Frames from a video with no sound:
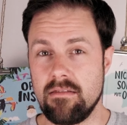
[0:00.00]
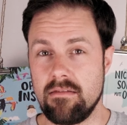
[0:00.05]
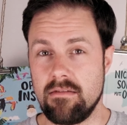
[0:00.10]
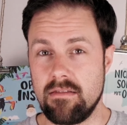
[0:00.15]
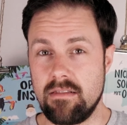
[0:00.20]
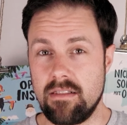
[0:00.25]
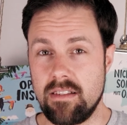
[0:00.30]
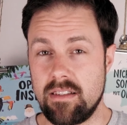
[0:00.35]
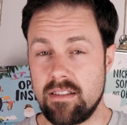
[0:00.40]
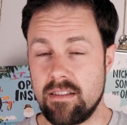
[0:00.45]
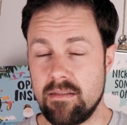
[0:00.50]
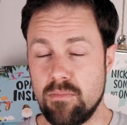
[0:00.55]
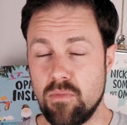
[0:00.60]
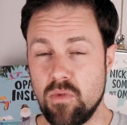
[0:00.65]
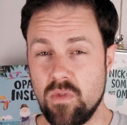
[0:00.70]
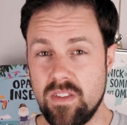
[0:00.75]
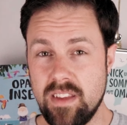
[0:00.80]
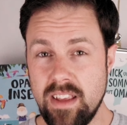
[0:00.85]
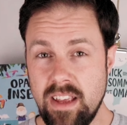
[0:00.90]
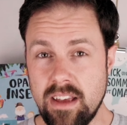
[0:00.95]
Und
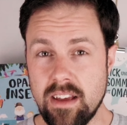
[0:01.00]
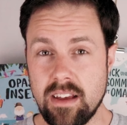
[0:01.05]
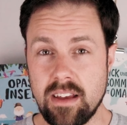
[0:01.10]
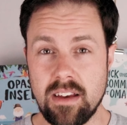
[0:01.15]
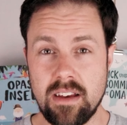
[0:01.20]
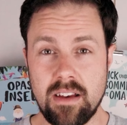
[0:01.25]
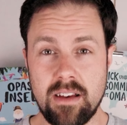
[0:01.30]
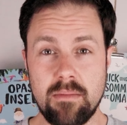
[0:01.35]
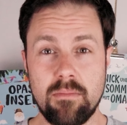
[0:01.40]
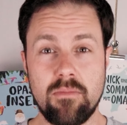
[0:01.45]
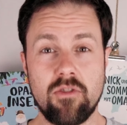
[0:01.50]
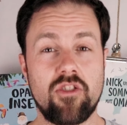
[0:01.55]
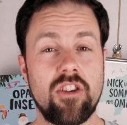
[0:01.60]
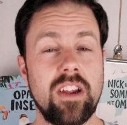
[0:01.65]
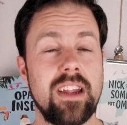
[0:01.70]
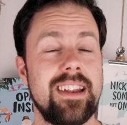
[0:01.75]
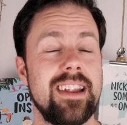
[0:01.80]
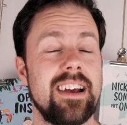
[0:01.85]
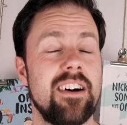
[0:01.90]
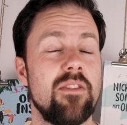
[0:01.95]
Musik
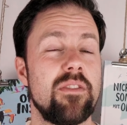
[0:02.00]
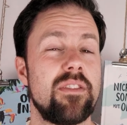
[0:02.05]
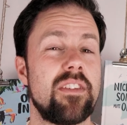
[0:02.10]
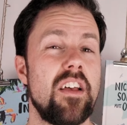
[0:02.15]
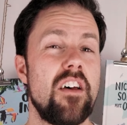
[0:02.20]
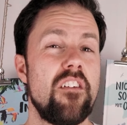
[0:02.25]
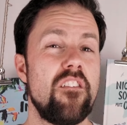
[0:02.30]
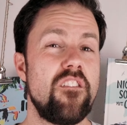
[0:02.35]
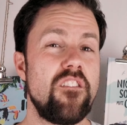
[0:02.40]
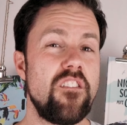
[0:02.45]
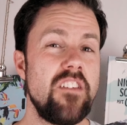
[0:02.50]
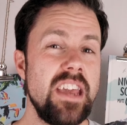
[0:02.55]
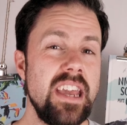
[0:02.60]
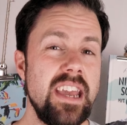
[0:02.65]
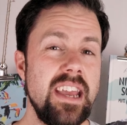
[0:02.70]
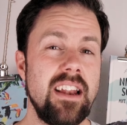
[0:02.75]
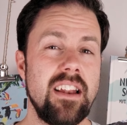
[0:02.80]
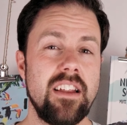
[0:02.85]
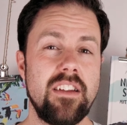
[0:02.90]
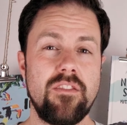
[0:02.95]
besteht ja aus
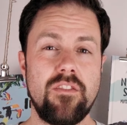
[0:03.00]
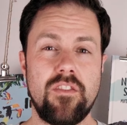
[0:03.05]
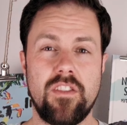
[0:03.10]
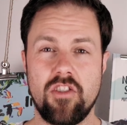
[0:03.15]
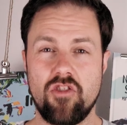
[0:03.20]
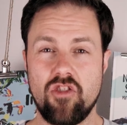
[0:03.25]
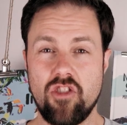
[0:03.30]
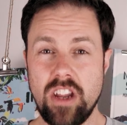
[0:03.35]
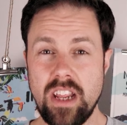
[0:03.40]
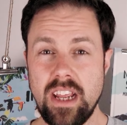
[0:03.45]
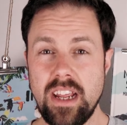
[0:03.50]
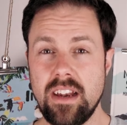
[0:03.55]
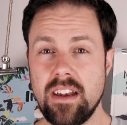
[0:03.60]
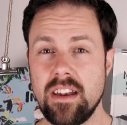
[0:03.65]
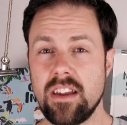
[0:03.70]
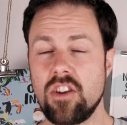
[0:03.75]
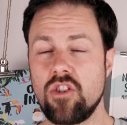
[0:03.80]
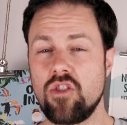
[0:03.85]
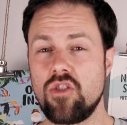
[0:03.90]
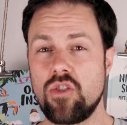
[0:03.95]
vielen
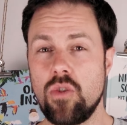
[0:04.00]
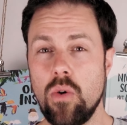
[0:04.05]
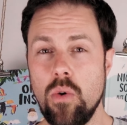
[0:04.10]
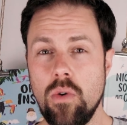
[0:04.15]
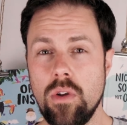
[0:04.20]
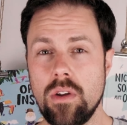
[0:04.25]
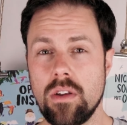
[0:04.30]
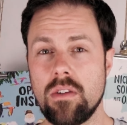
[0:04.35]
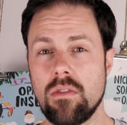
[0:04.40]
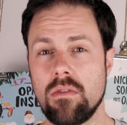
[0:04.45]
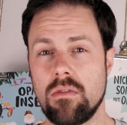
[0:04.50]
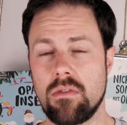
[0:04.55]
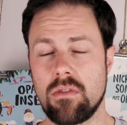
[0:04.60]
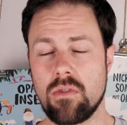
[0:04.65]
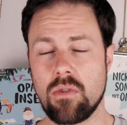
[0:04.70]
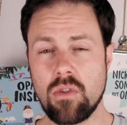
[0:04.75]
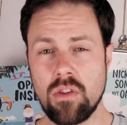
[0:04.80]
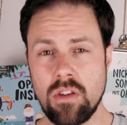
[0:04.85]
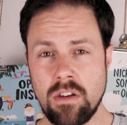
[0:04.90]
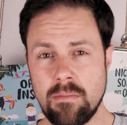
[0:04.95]
verschiedenen Tönen
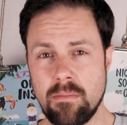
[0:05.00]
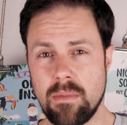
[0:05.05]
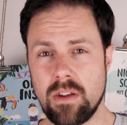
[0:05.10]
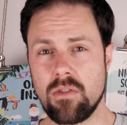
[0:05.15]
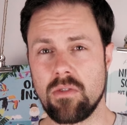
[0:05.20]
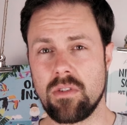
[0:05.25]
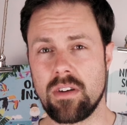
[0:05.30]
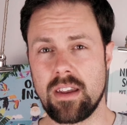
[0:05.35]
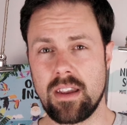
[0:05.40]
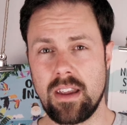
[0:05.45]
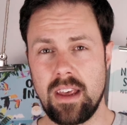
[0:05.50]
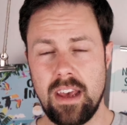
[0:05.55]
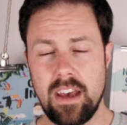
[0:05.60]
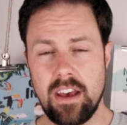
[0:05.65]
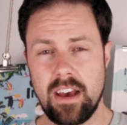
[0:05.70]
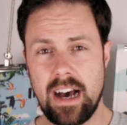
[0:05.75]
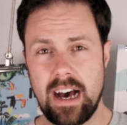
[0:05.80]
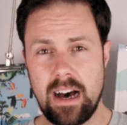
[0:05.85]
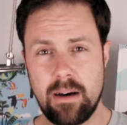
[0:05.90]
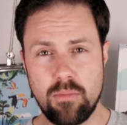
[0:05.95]
und Rhythmen und
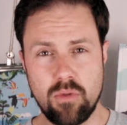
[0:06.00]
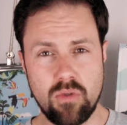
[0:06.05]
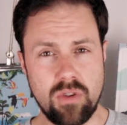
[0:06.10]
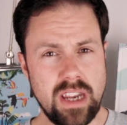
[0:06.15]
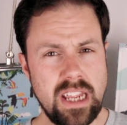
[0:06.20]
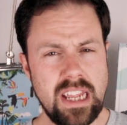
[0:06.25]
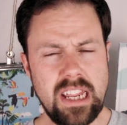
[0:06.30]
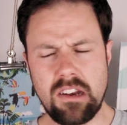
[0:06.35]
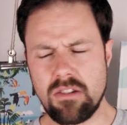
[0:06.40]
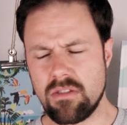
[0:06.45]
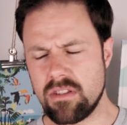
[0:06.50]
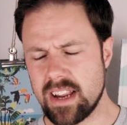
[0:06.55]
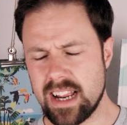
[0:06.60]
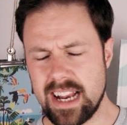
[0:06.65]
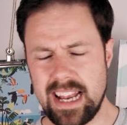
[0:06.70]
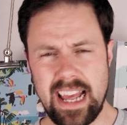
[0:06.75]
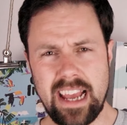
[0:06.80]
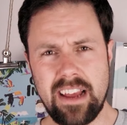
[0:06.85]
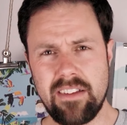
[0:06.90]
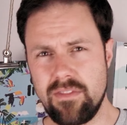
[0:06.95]
Harmonien und
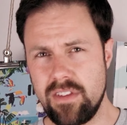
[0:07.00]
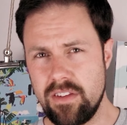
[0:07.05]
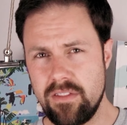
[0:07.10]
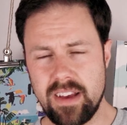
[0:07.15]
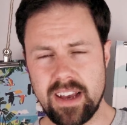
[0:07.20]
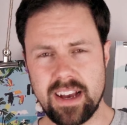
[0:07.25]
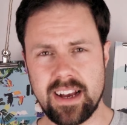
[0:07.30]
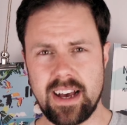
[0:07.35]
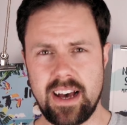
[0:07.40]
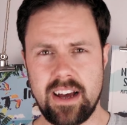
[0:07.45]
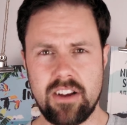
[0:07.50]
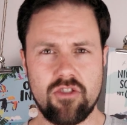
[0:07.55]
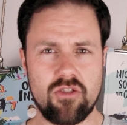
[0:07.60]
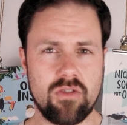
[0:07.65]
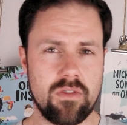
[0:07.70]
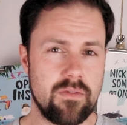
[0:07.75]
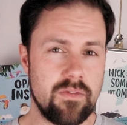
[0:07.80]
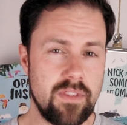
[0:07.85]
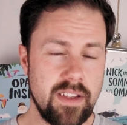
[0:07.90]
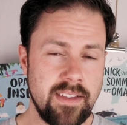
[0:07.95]
Klängen, wie wir ja gerade
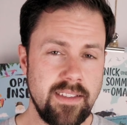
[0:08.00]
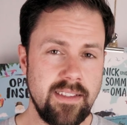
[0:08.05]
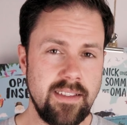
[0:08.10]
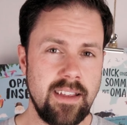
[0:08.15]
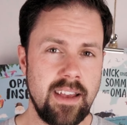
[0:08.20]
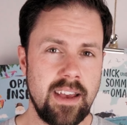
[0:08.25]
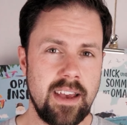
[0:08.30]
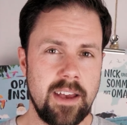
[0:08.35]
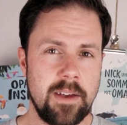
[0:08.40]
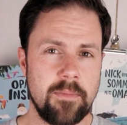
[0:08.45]
schon wissen.